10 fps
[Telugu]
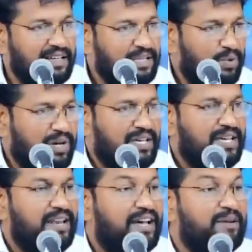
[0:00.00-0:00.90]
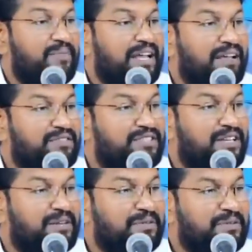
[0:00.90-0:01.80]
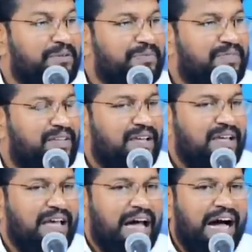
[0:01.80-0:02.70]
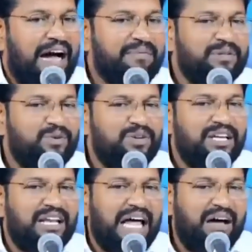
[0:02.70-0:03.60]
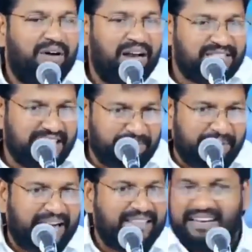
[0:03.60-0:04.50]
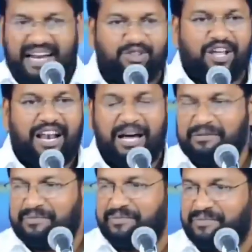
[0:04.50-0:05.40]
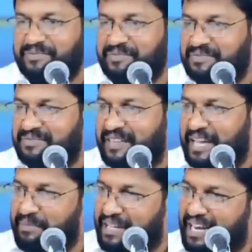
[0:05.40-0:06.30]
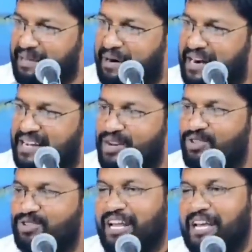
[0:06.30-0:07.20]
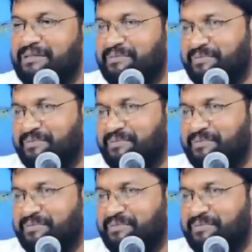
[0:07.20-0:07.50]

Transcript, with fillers: ఇది ఒక కీలకమైన విషయం ఆమె నుండి రావాల్సిన ప్రార్థన రావటల్లా ఇక మిగిలిన మాటలన్నీ వస్తున్నాయి